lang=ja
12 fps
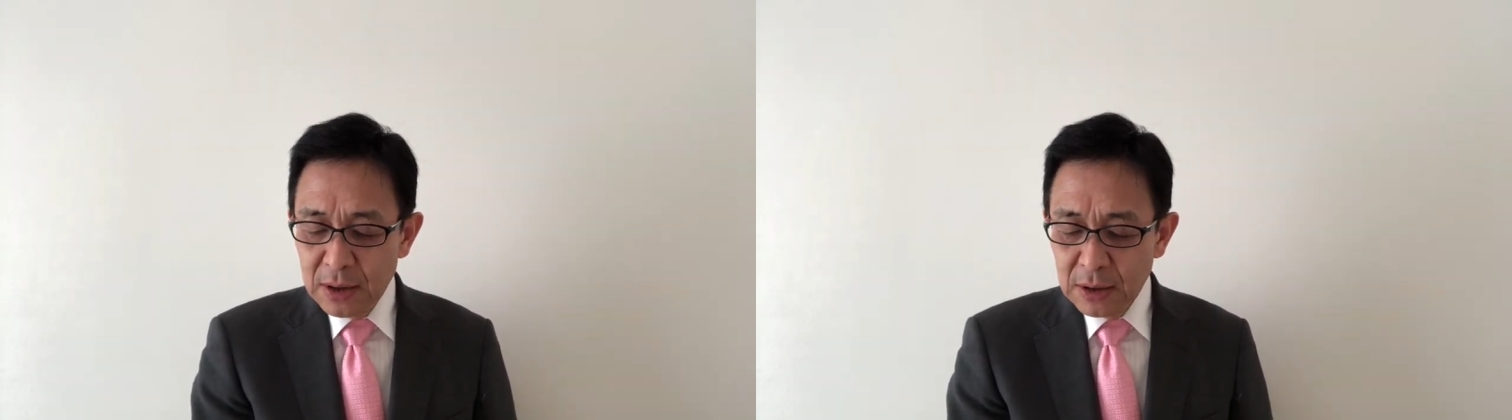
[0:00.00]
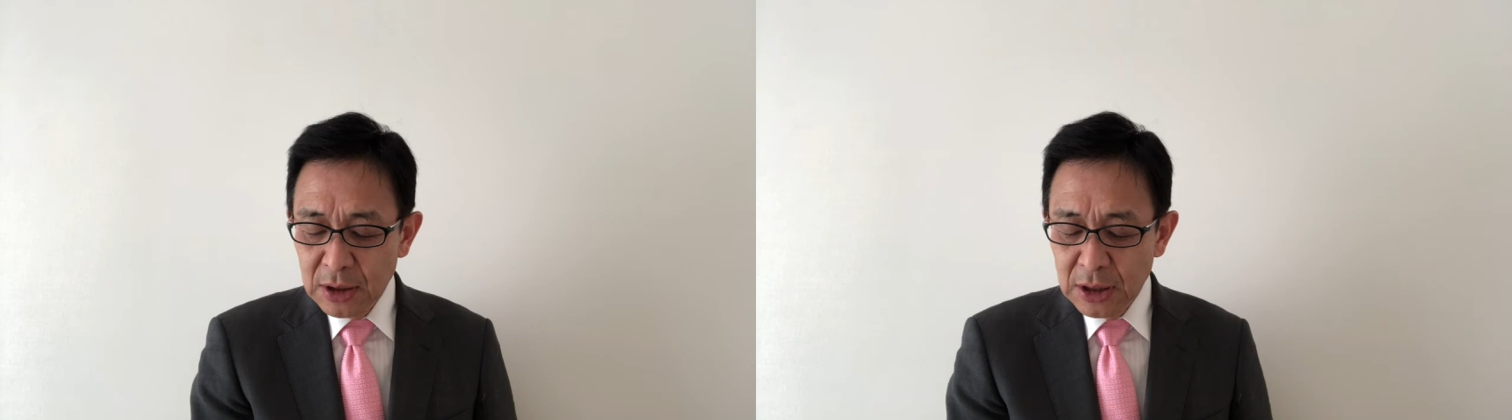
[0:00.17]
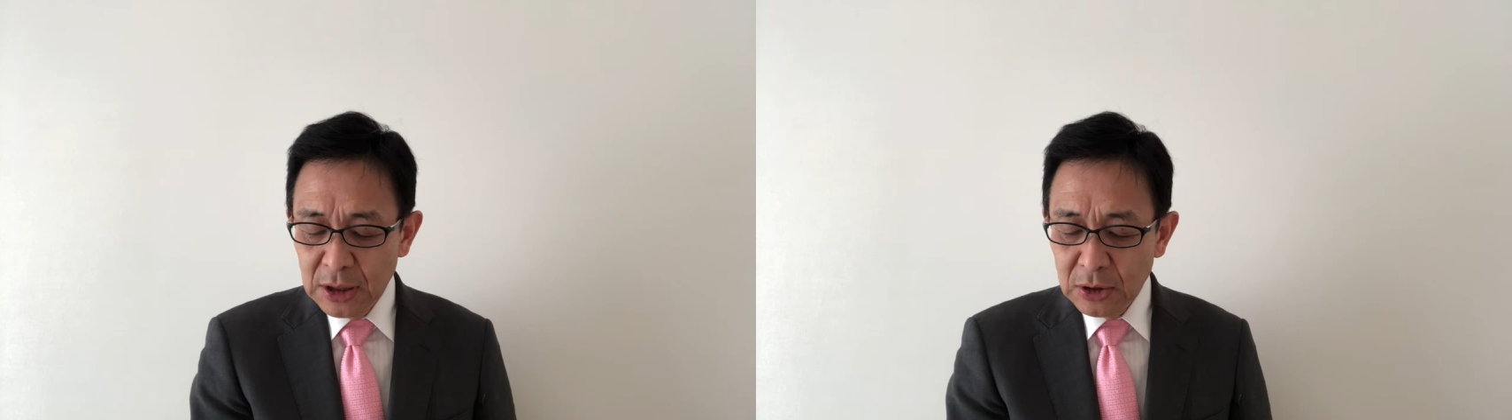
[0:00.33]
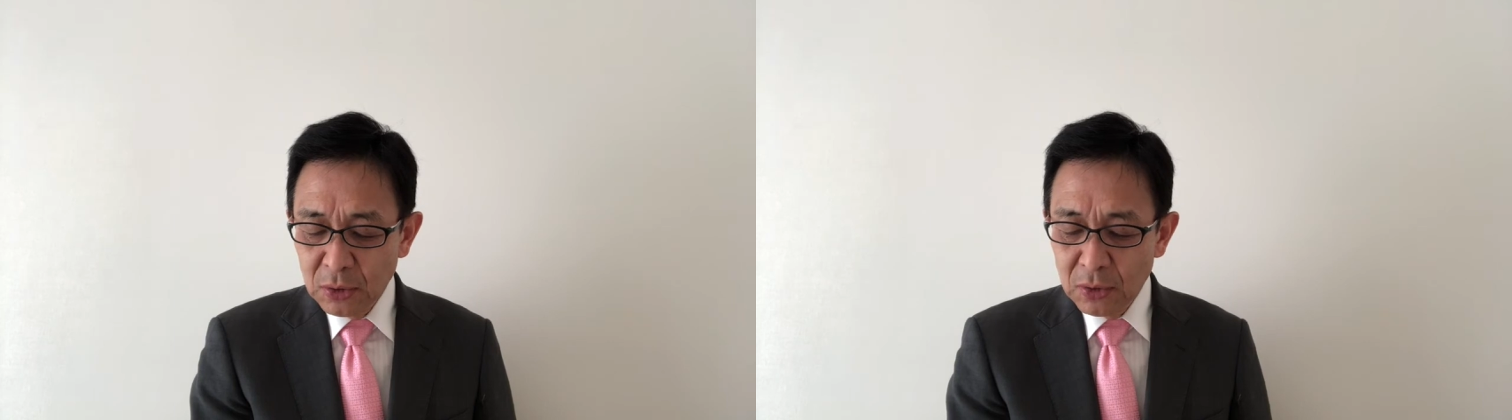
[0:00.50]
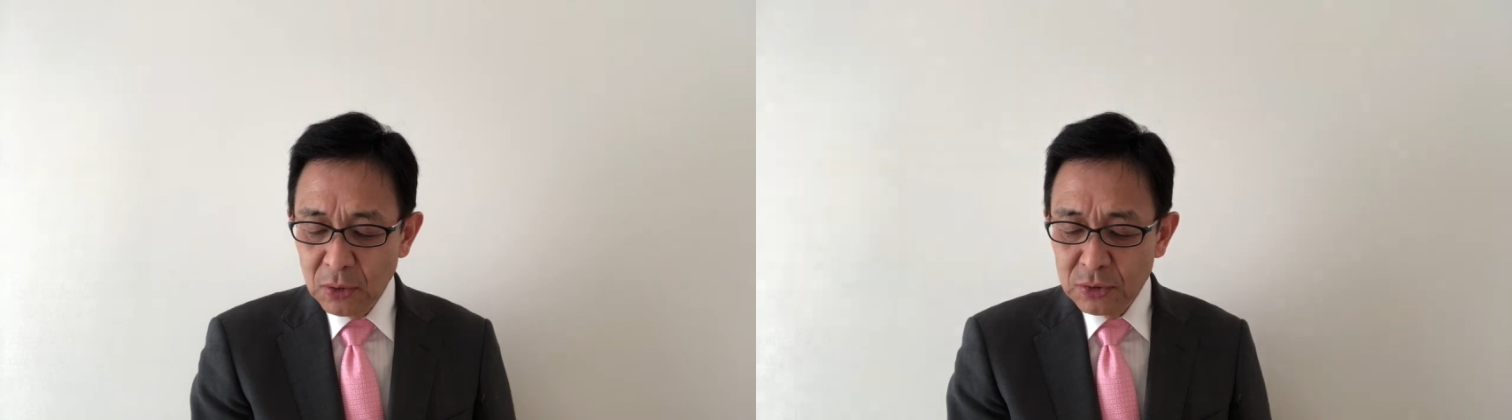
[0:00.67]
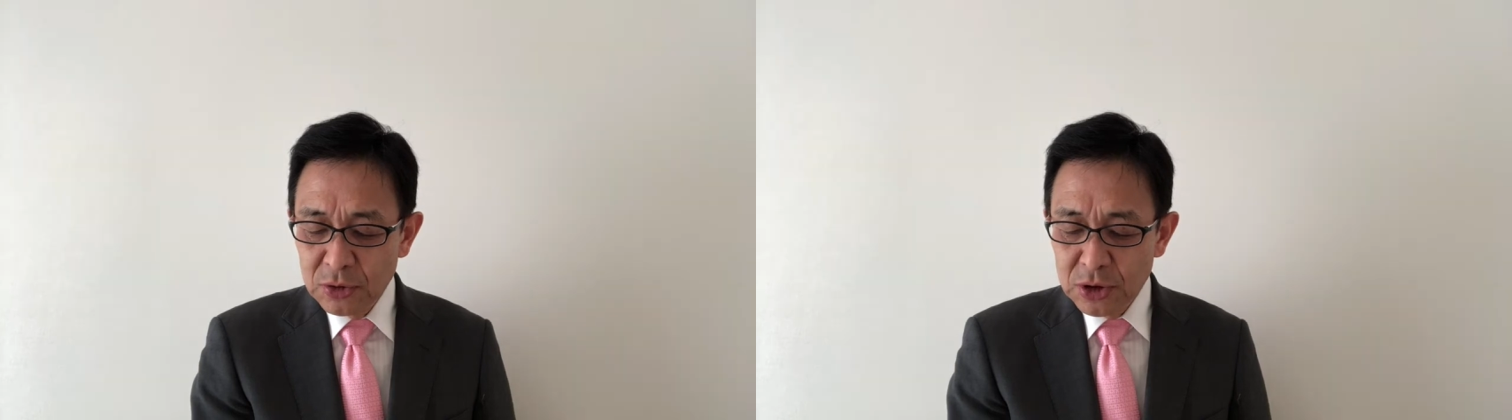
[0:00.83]
気比と
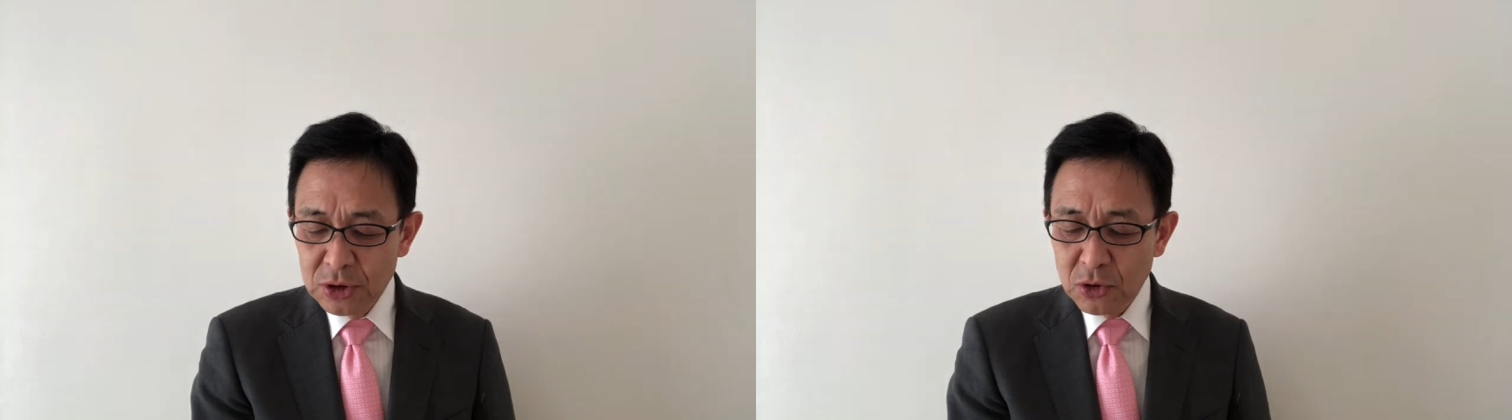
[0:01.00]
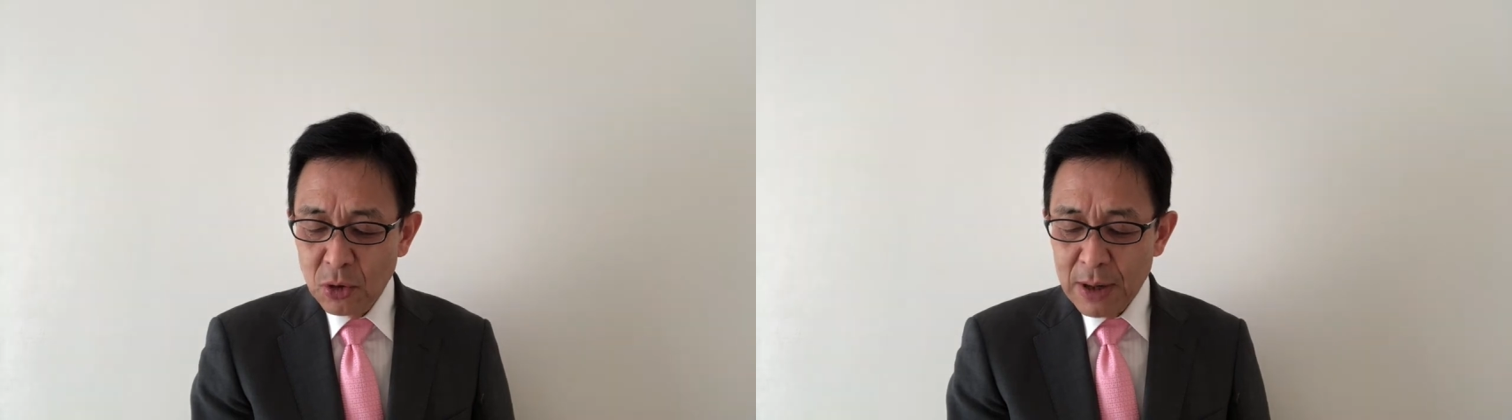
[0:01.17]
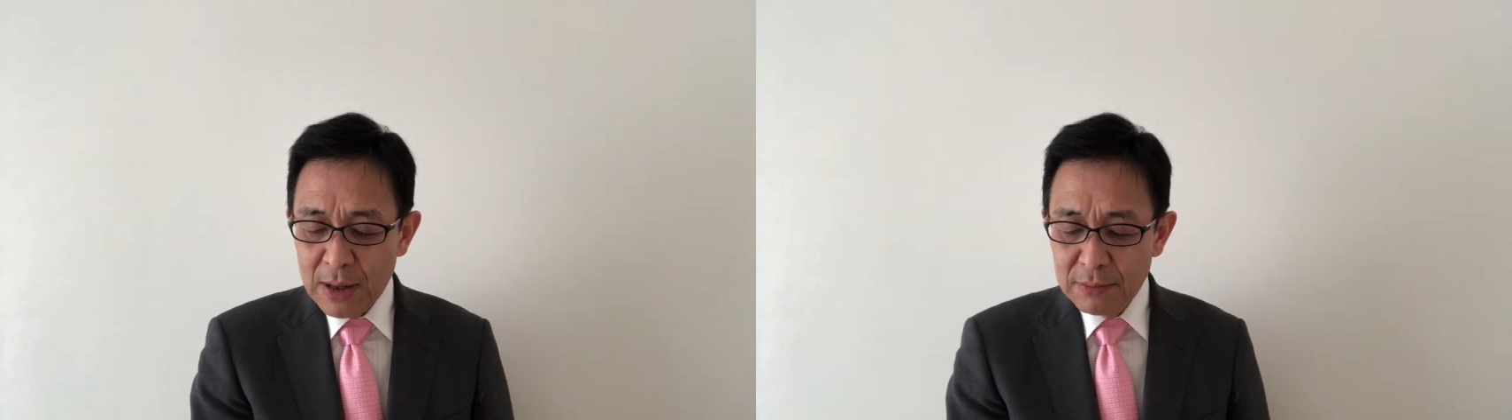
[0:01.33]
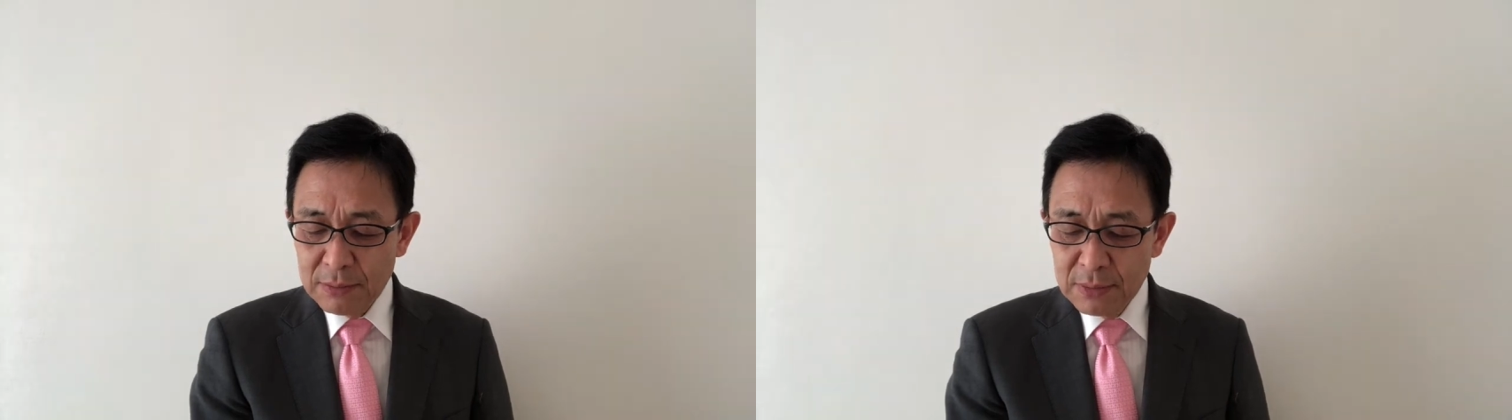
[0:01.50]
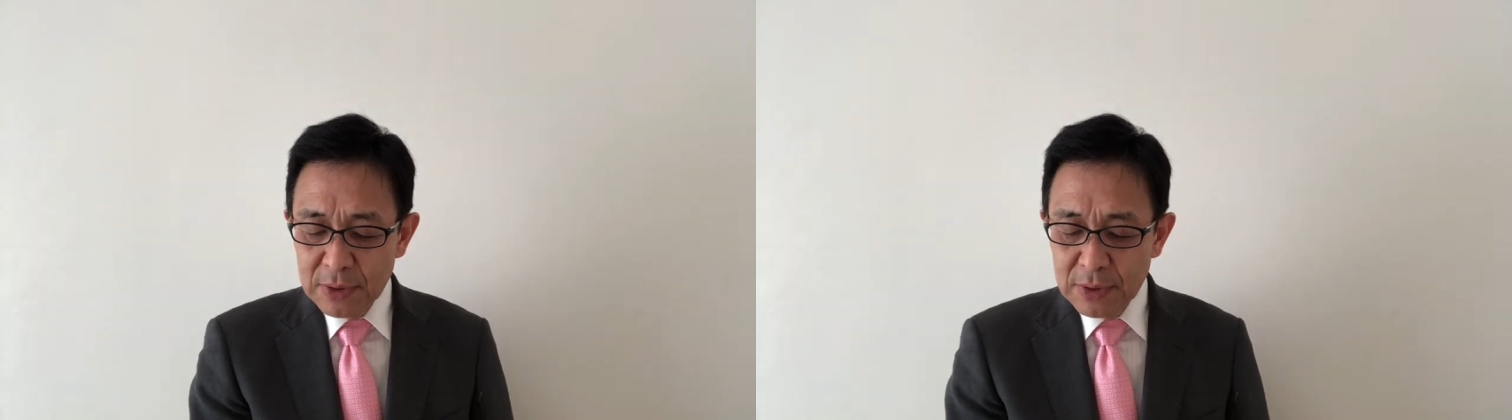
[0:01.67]
65番